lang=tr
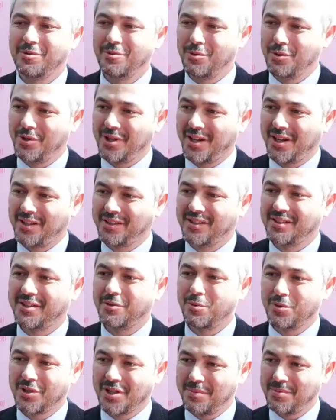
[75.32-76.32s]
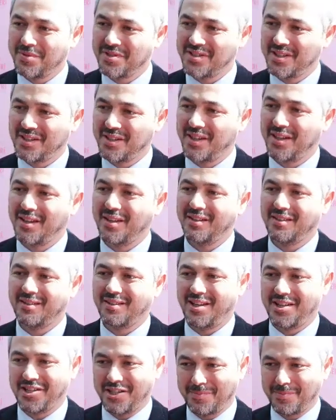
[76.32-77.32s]
Dünyada da ülkemizde de
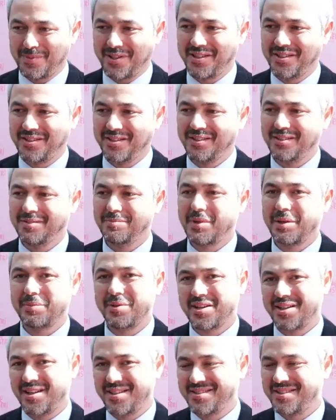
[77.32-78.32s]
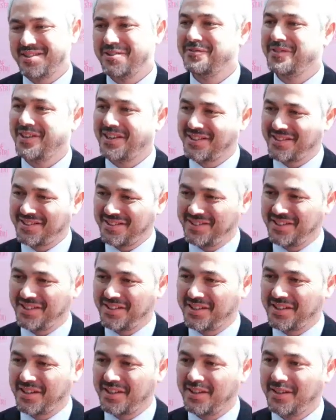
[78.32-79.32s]
Ekim ayı meme kanseri
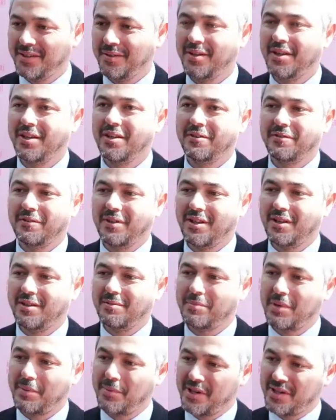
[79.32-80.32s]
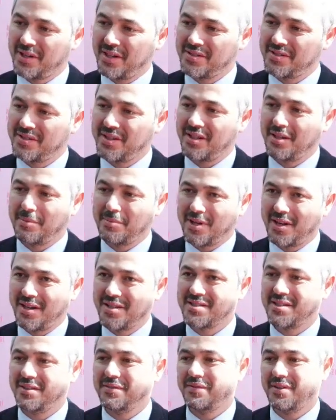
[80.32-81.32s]
farkındalık ayı ve meme kanserine
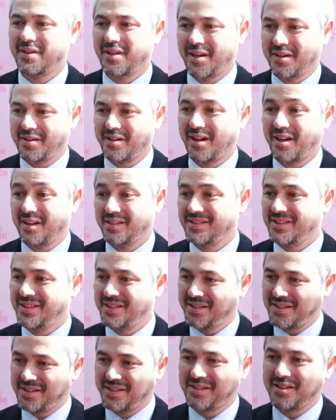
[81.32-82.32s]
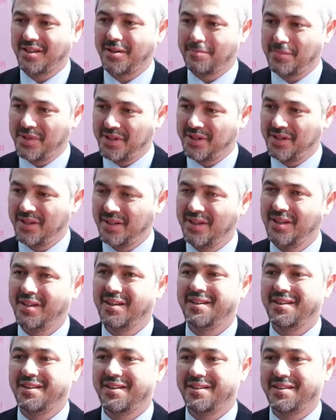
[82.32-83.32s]
maalesef her 6-7 kadından biri
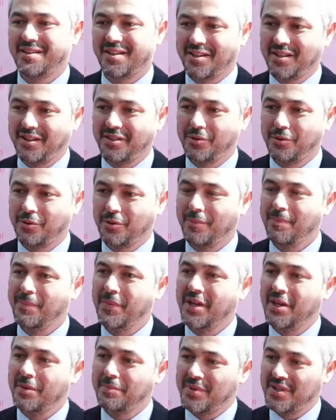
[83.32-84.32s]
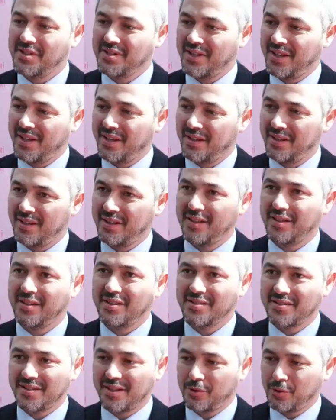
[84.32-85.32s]
e, yakalanıyor. Biz de e,
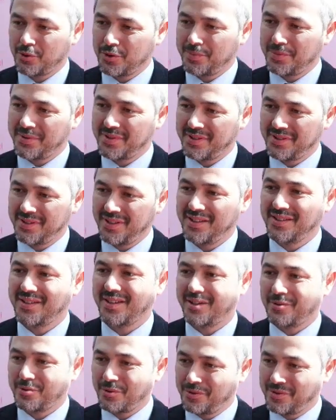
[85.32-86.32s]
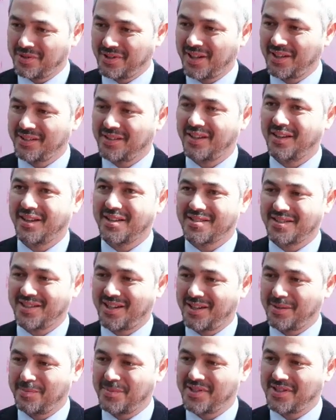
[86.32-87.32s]
Hisar Hospital Intercontinental
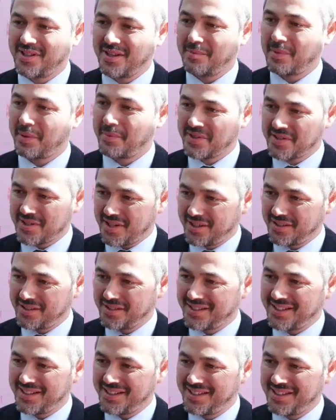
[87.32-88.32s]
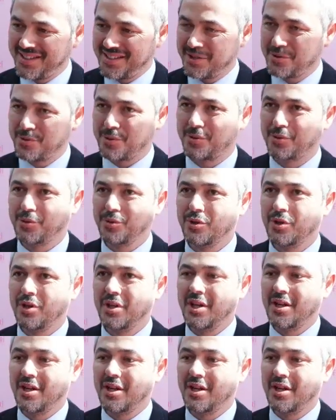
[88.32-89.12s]
Hastanemizde meme sağlığı kliniğini kurduk.